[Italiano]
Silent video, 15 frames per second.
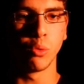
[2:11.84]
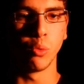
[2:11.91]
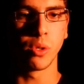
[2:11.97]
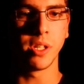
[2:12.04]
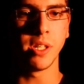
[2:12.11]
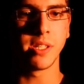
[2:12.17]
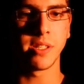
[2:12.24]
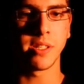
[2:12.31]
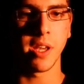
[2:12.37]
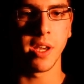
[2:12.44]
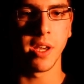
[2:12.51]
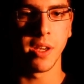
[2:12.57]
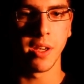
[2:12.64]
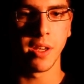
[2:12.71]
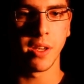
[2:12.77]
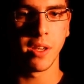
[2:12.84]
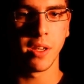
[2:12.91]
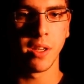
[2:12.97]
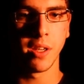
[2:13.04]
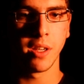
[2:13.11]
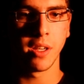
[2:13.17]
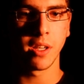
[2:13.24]
Ma tu chi
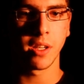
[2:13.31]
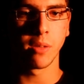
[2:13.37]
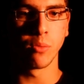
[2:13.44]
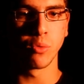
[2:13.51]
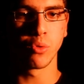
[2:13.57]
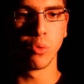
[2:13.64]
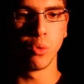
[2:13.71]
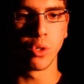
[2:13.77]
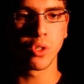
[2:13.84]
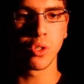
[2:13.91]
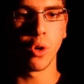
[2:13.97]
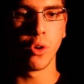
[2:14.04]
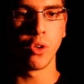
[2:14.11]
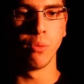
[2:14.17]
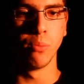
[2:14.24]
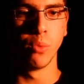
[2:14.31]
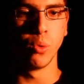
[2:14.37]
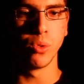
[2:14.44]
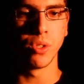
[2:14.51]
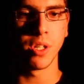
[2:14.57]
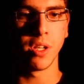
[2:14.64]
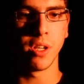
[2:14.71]
sei? che un sullo scoglio
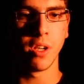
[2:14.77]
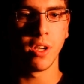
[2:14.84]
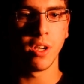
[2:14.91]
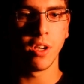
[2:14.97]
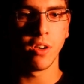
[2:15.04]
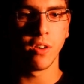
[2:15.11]
muse,